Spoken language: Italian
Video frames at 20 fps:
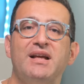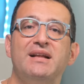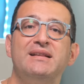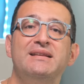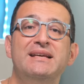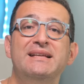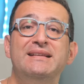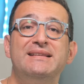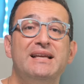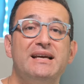
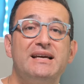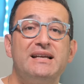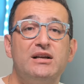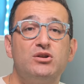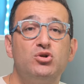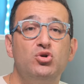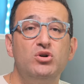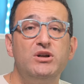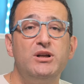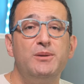Gli
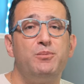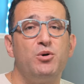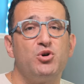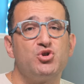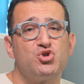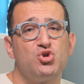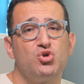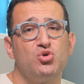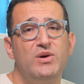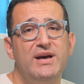integratori
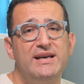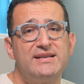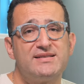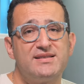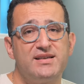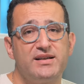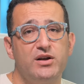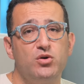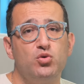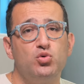possono
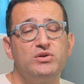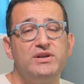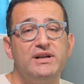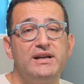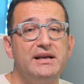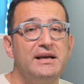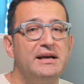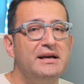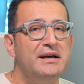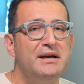essere
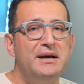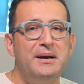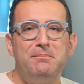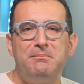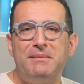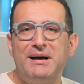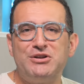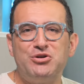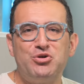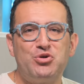utili,
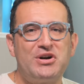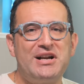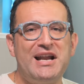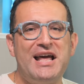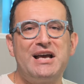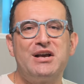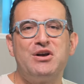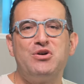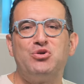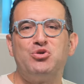ma non
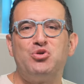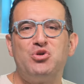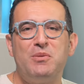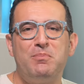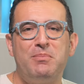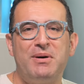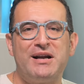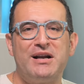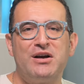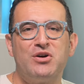reggono
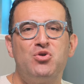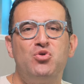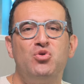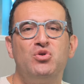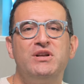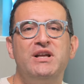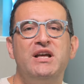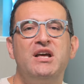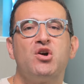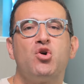il
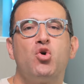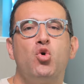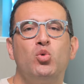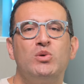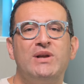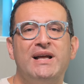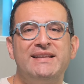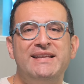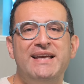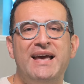paragone con
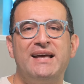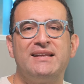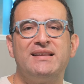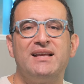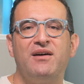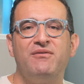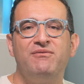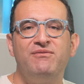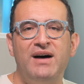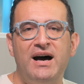una
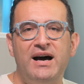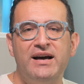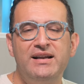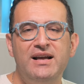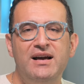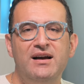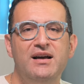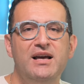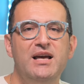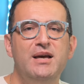dieta
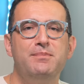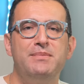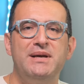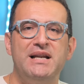varia e